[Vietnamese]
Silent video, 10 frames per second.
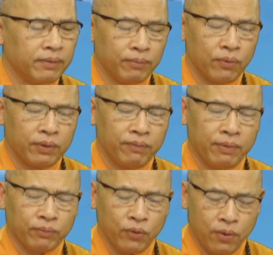rồi thứ
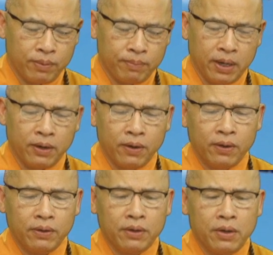năm là lục nhập
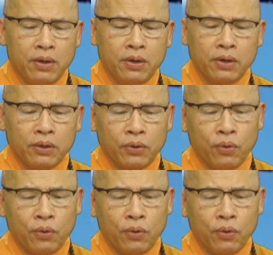đó.